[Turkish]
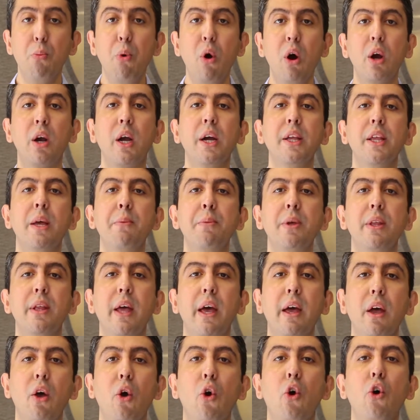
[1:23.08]
Bu
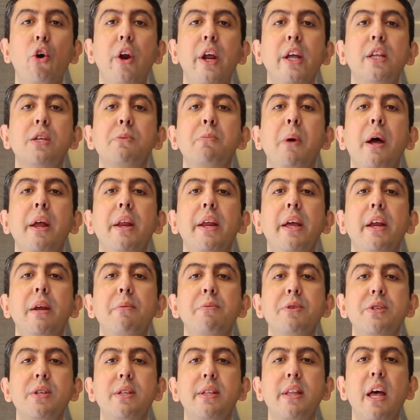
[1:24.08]
akademide
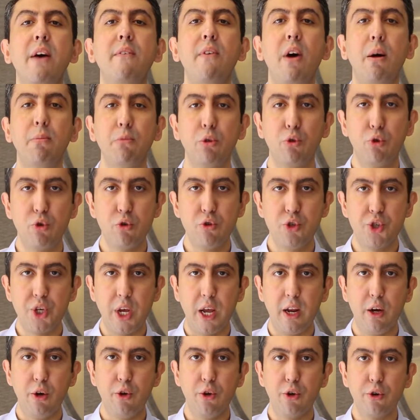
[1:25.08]
öğretmenlerimizi devamlı
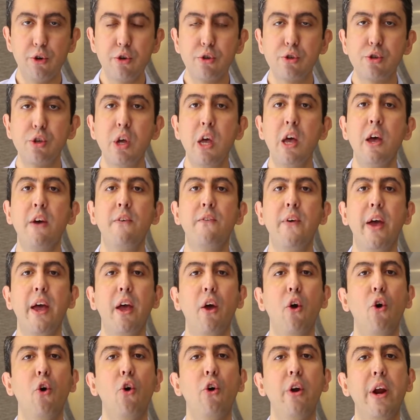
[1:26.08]
güncelliyoruz ve
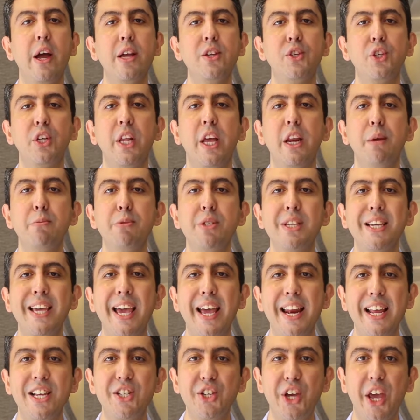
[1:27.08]
öğrencilerimizi
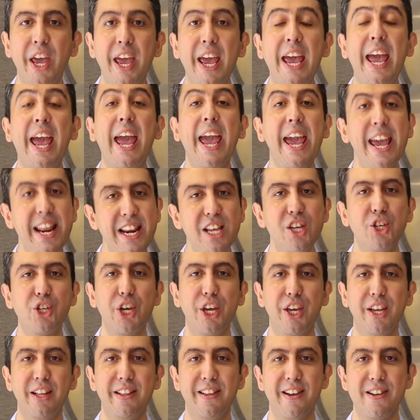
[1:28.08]
geleceğe en iyi
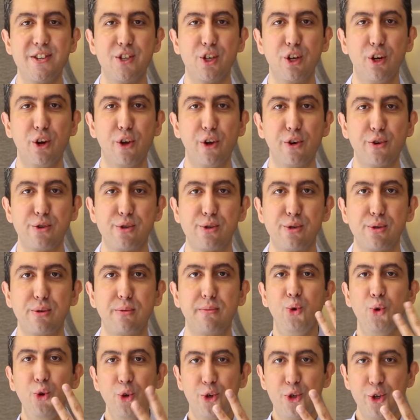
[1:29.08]
şekilde hazırlıyoruz.
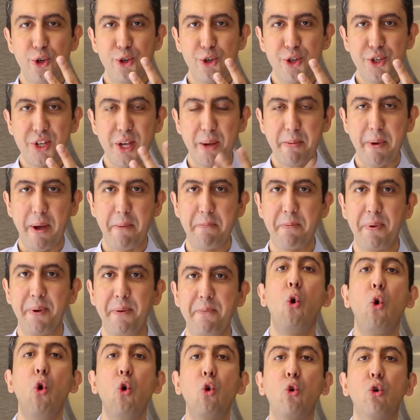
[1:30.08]
Üçüncü sebep,
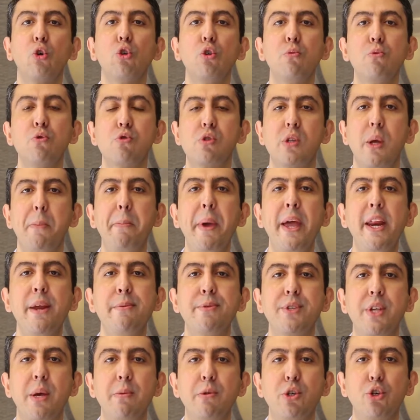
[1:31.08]
okulumuzda
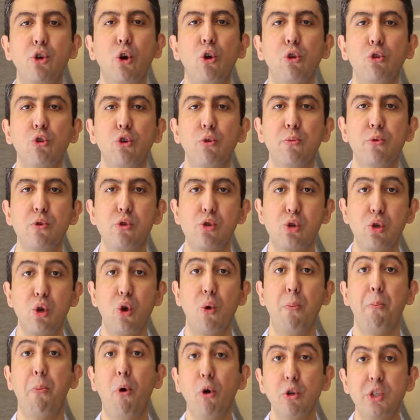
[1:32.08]
benimsemiş olduğumuz
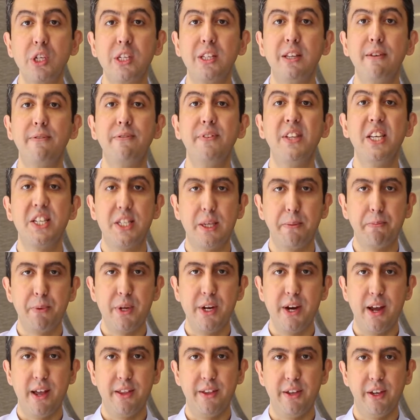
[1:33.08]
pozitif
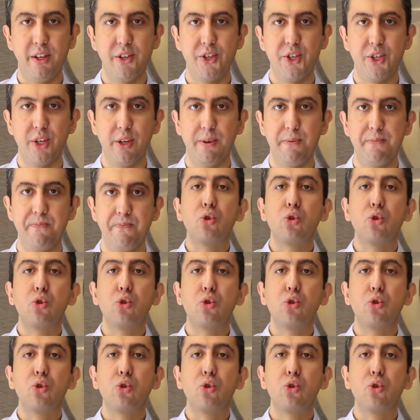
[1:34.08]
disiplin anlayışı.